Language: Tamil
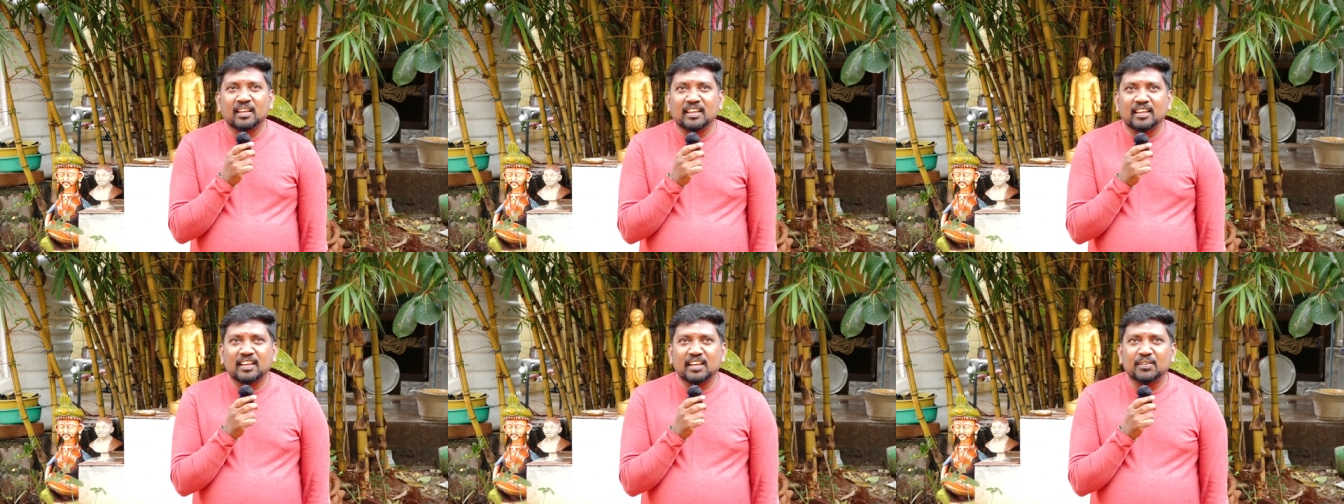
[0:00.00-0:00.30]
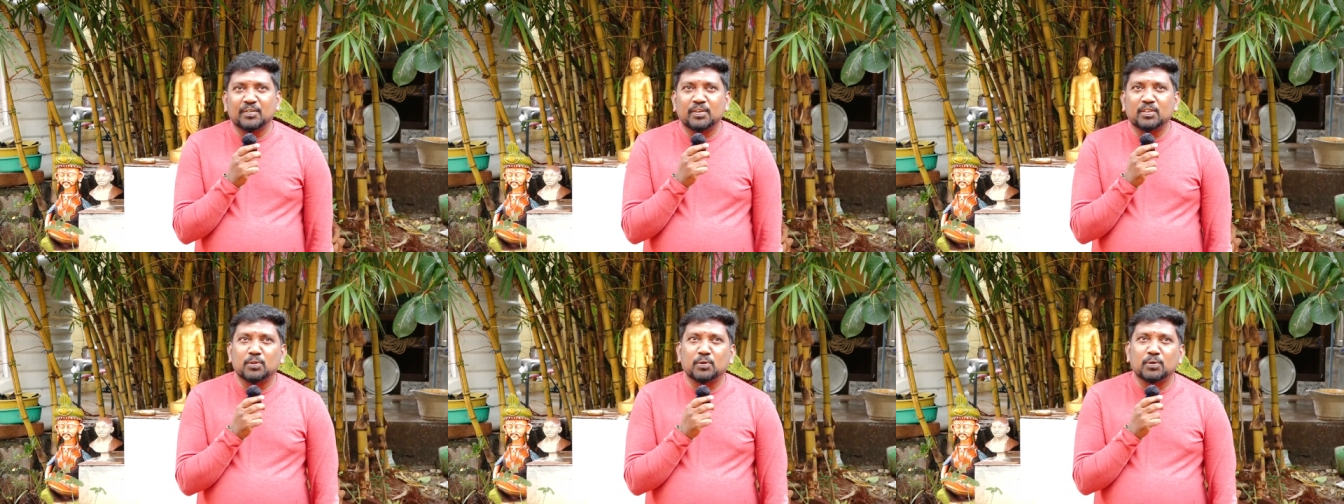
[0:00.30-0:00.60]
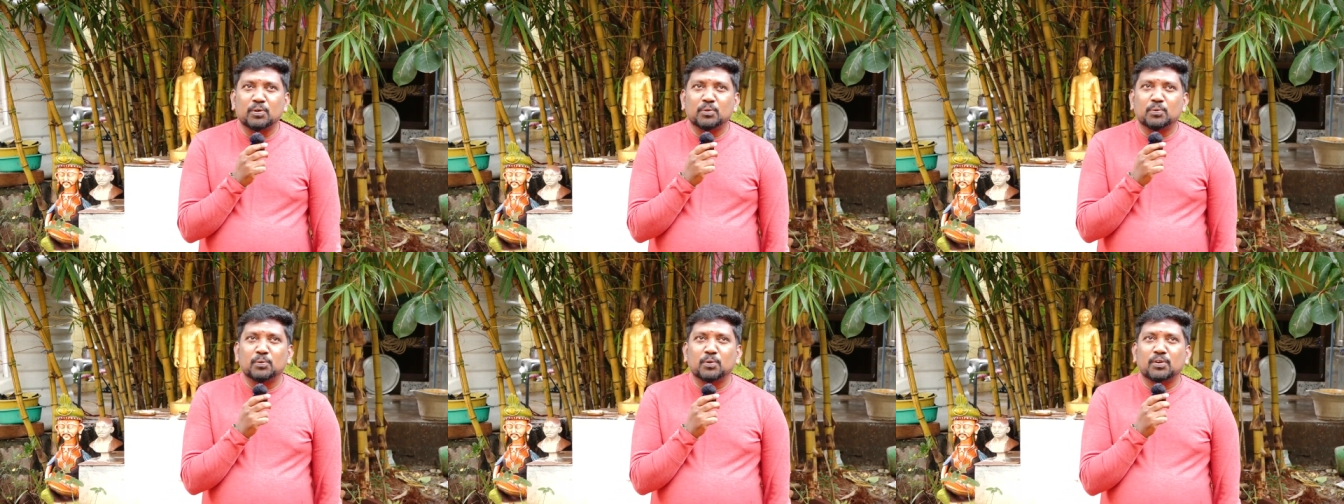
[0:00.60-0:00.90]
இங்கே
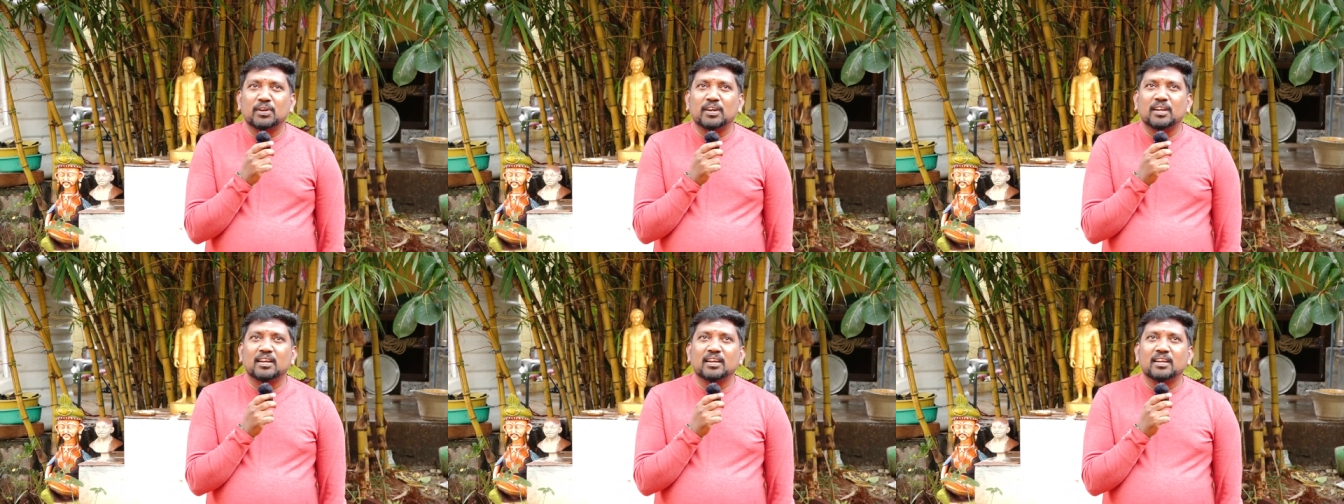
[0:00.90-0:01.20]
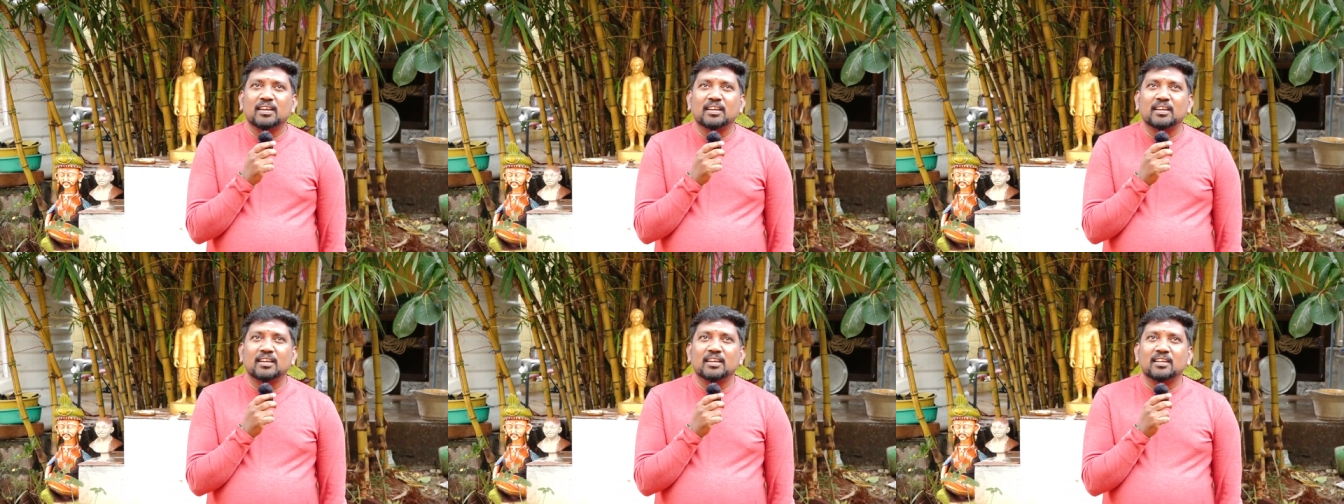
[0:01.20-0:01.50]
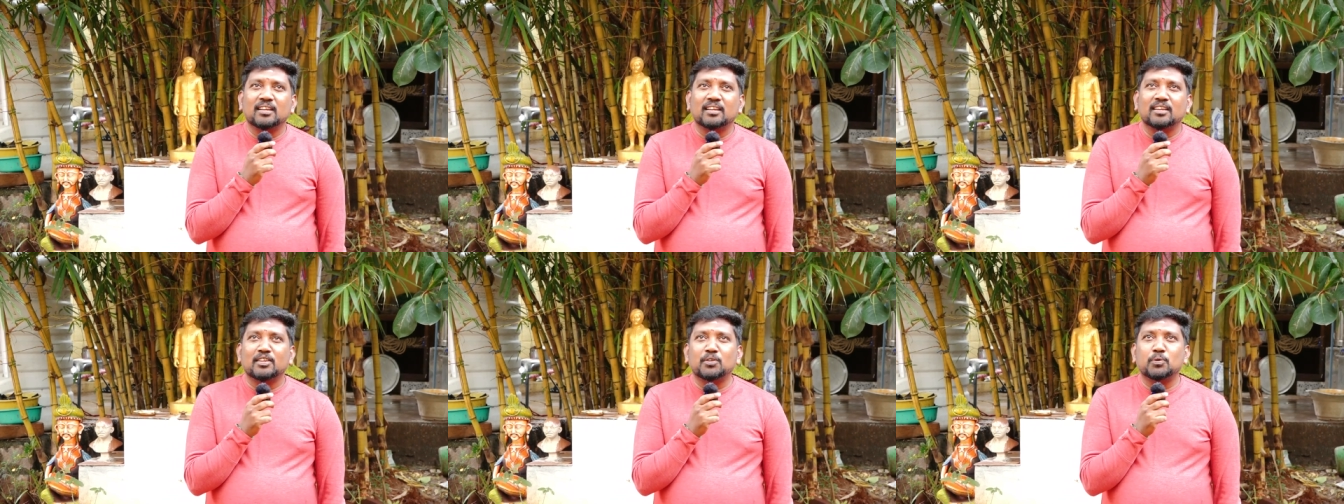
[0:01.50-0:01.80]
வந்தோன்னே சொல்கிறாங்க
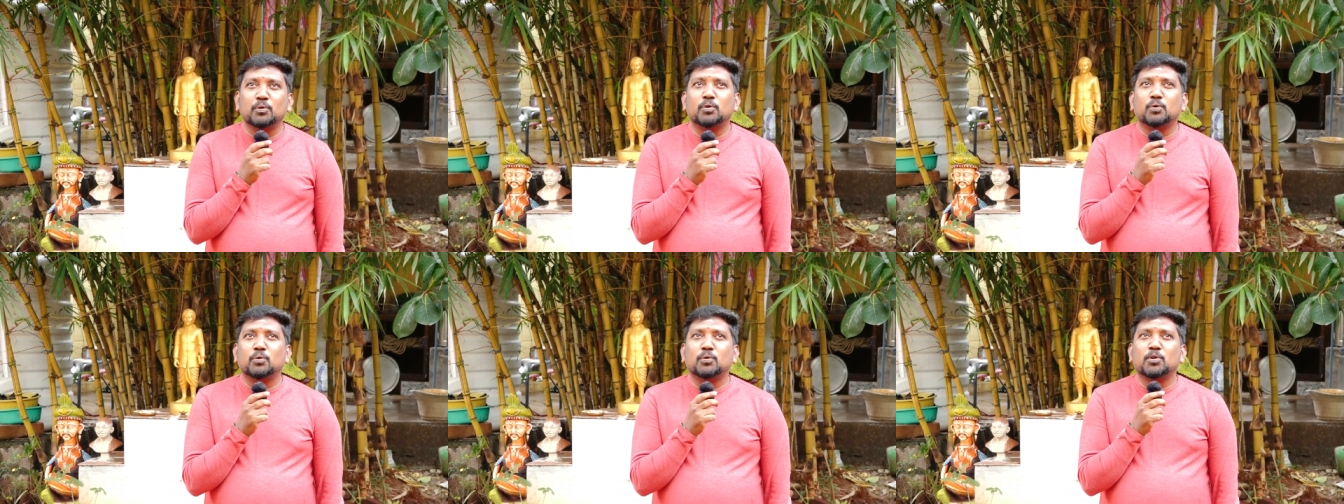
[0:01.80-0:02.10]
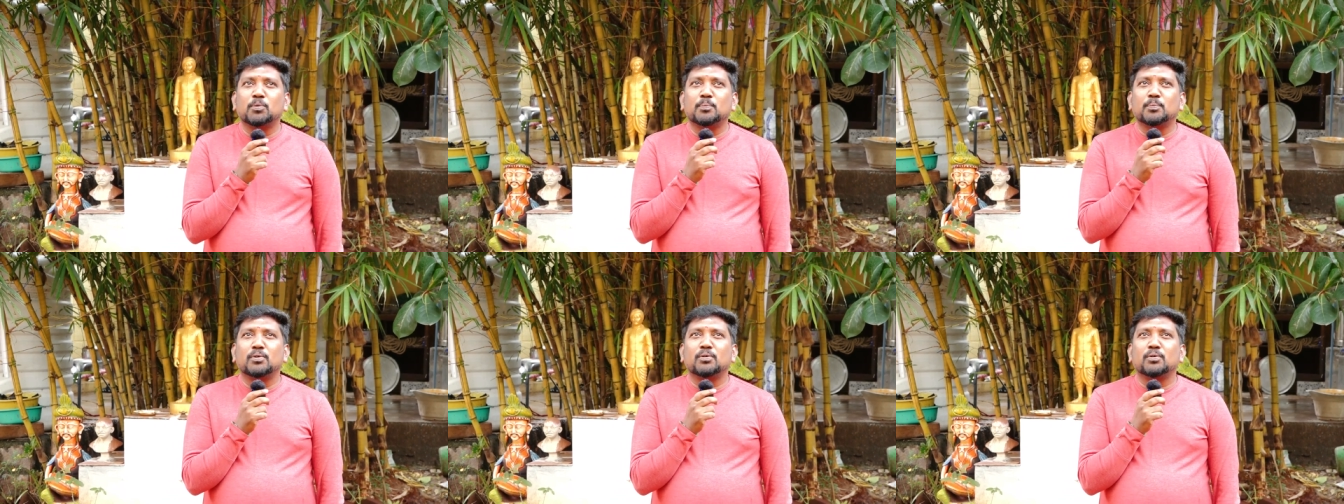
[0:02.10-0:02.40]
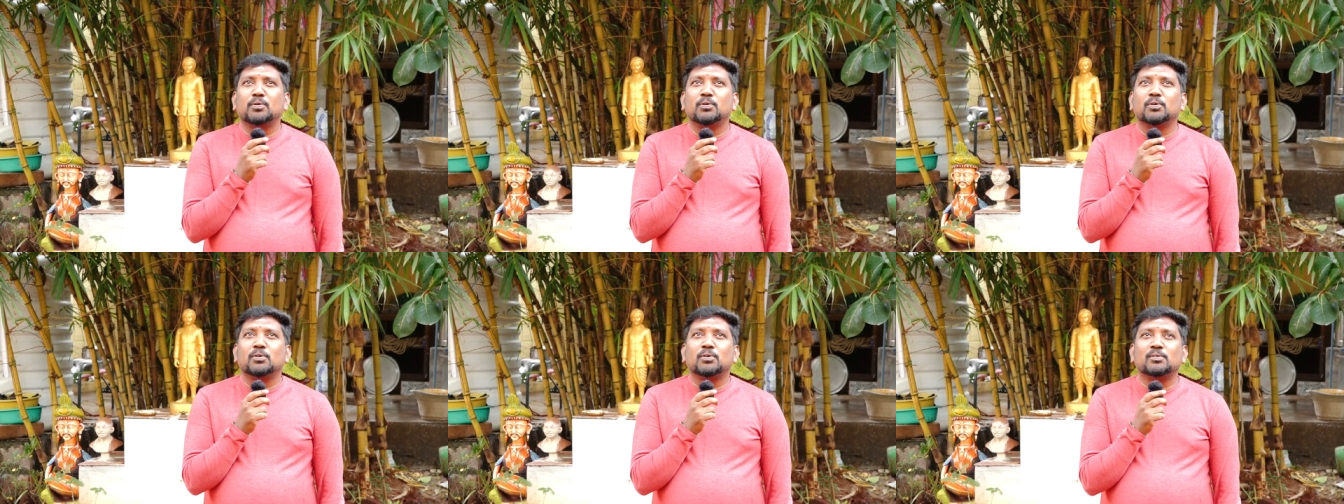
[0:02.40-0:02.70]
இது ஒரு
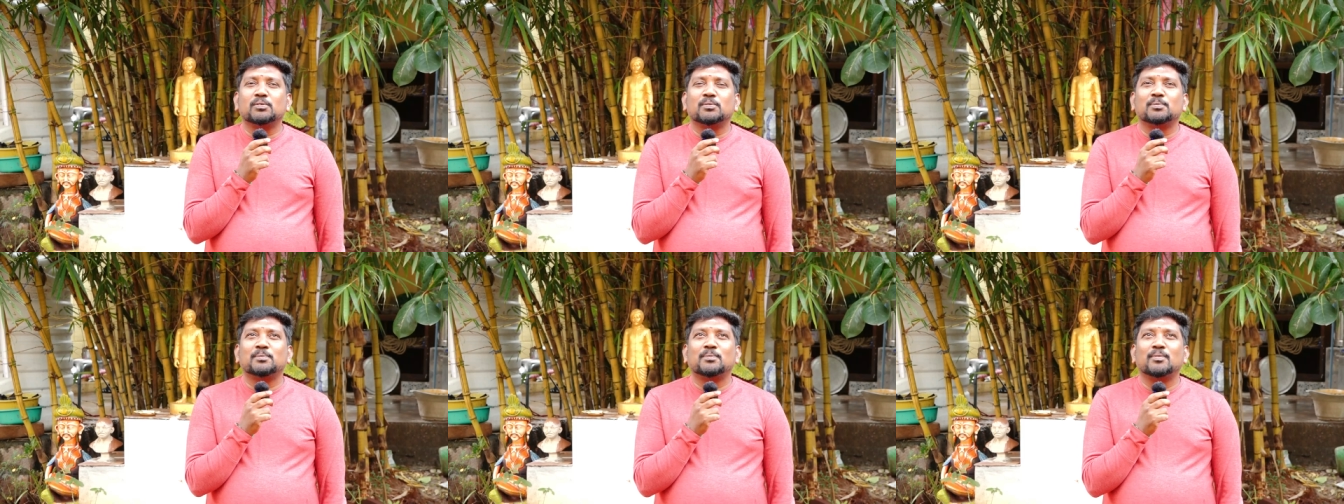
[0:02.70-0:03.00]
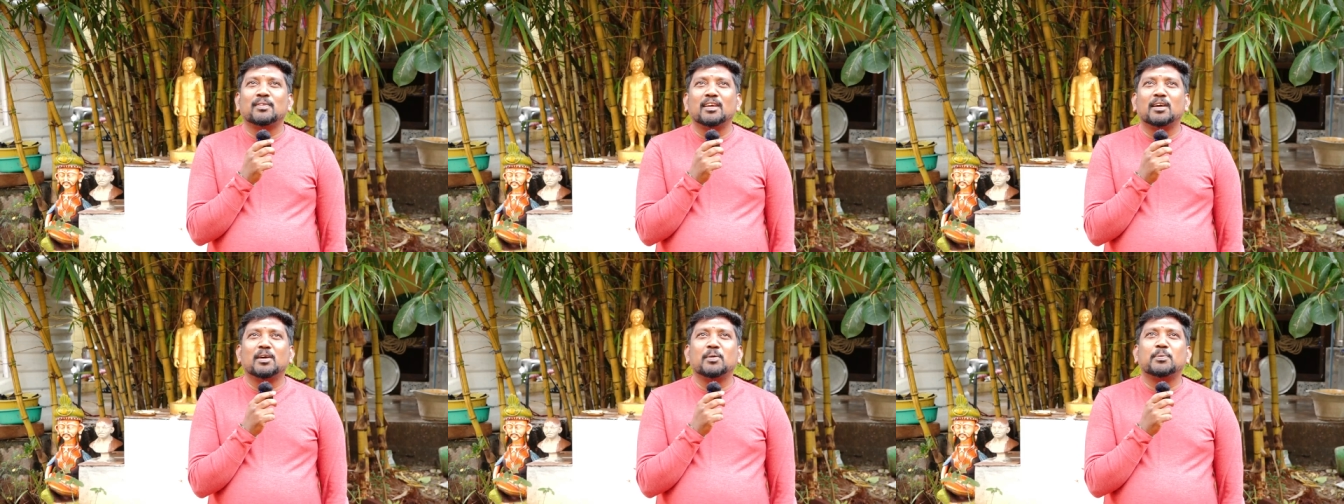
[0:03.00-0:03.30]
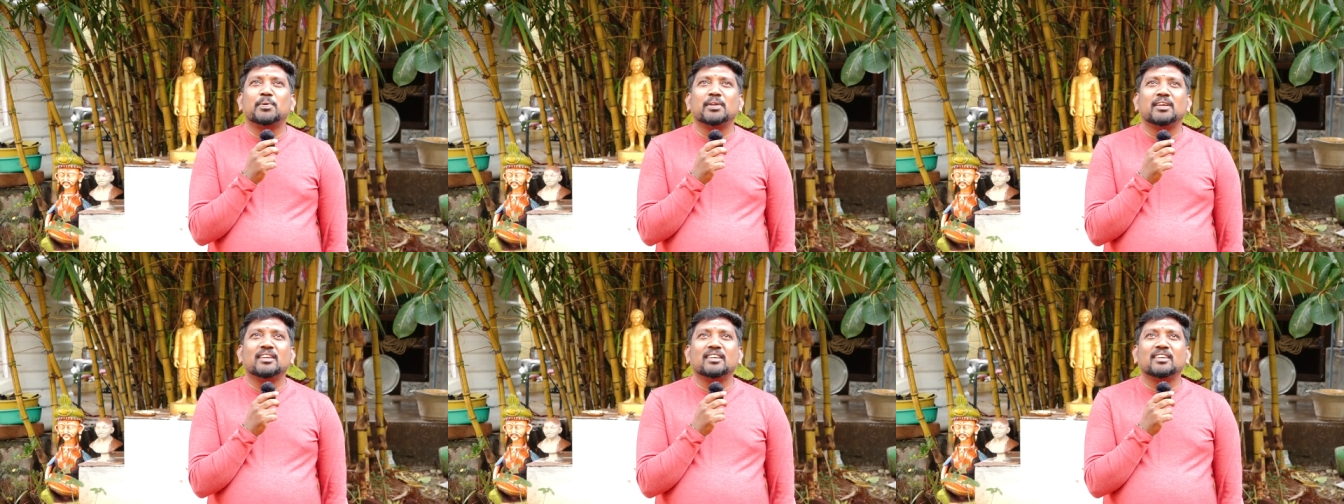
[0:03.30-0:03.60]
குடும்பம்
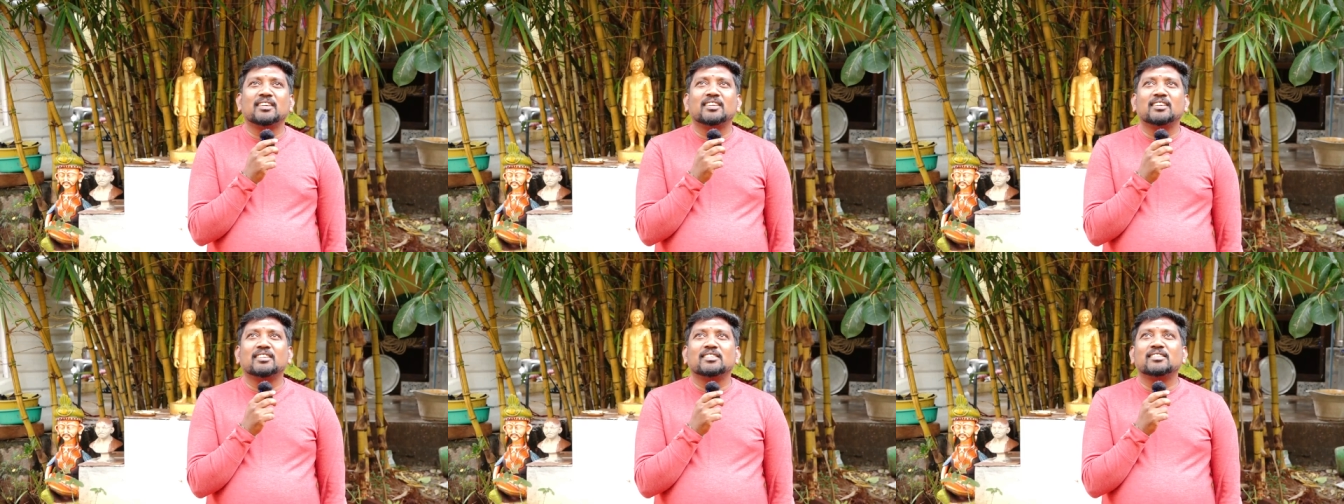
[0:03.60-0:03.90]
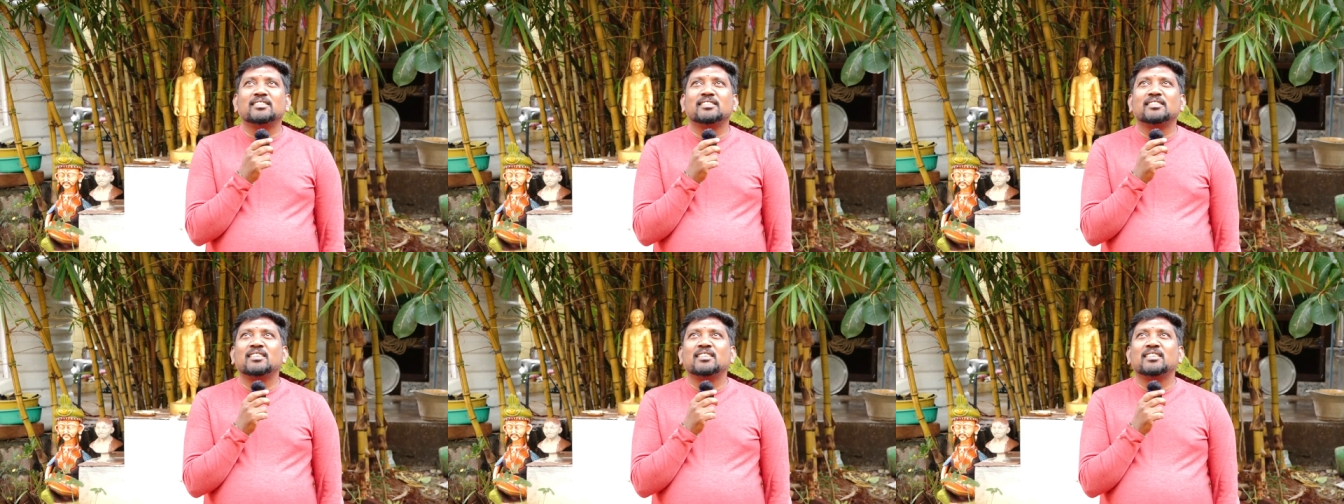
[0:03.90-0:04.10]
அப்படின்ட்டு